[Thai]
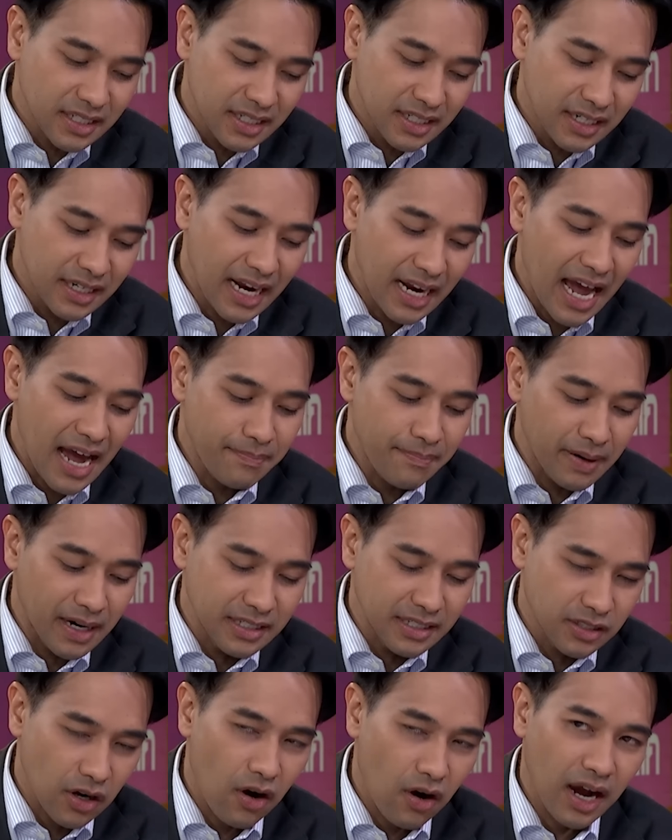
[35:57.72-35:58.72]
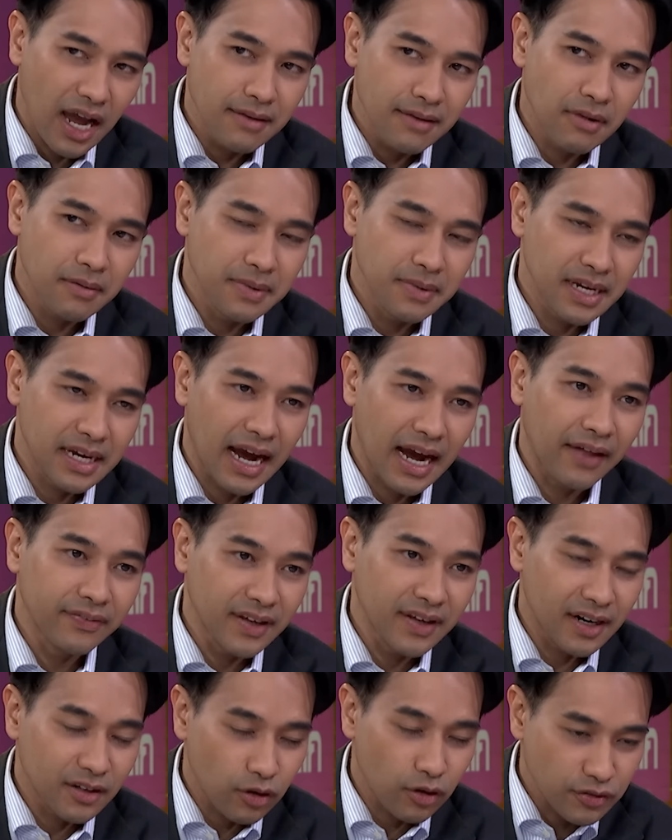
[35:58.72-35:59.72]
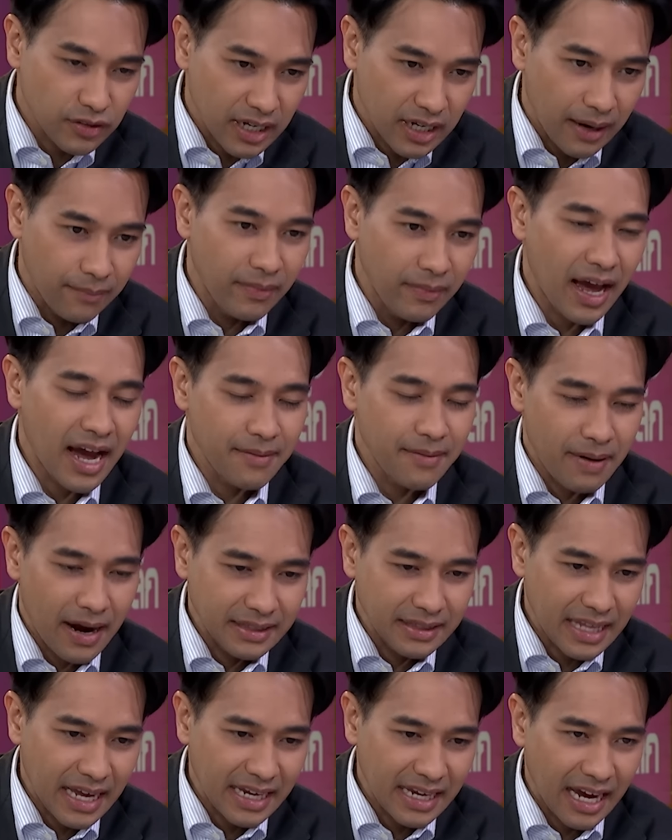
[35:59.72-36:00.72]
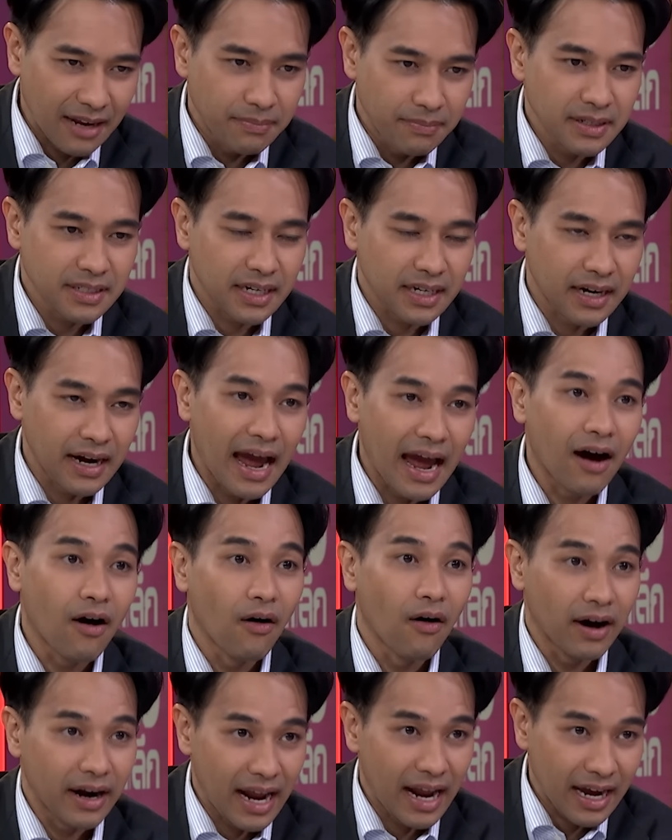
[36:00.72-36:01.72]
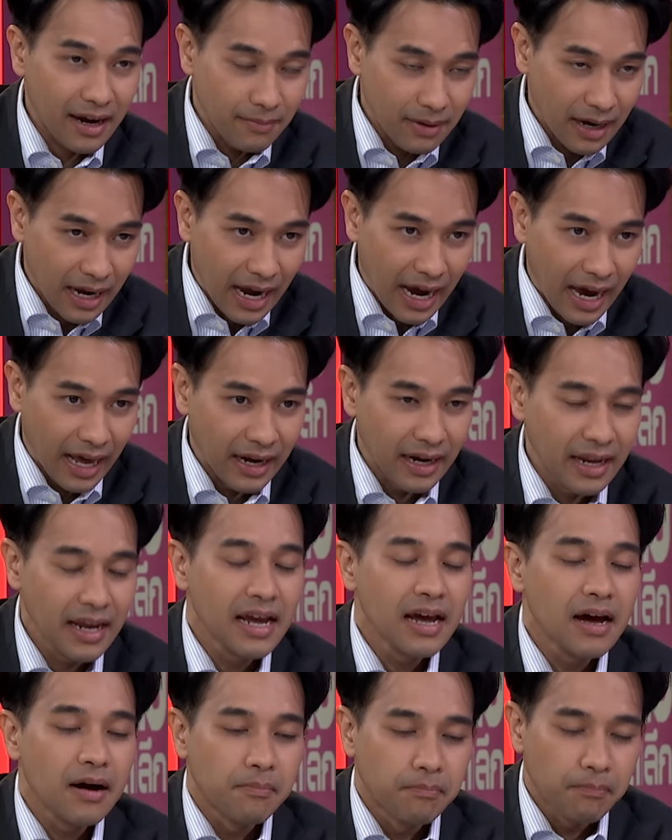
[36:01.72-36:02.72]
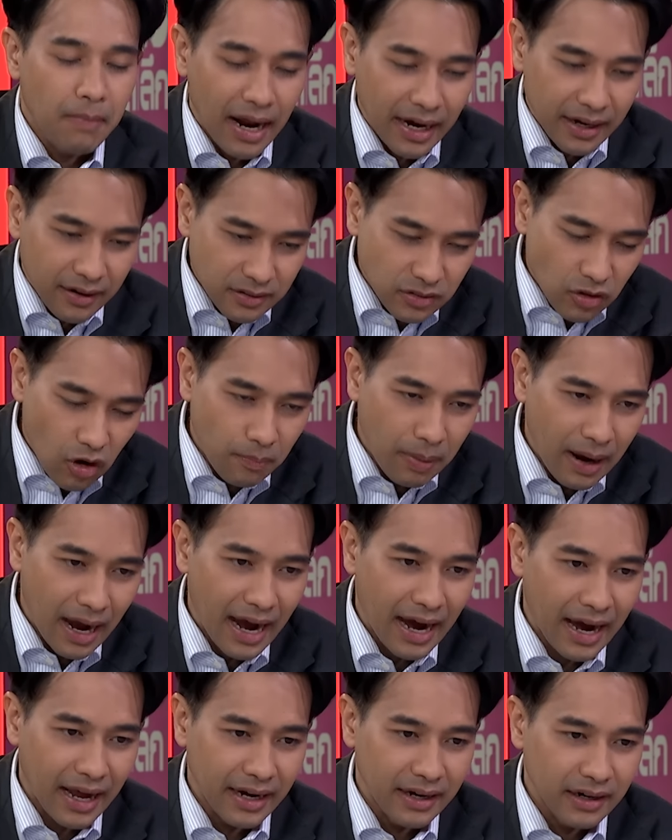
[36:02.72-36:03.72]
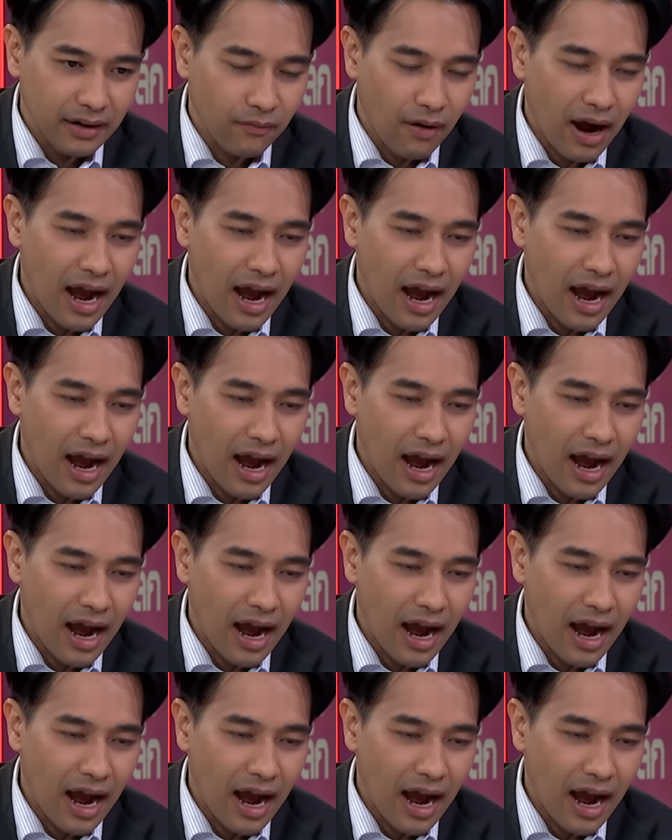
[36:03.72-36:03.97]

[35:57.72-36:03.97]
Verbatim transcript: อนจะเดินหน้าเปิดช่องให้มันมีการนิรโทษกรรมได้ภายใต้การพิจารณาของคณะกรรมการมันก็ต้องผ่าน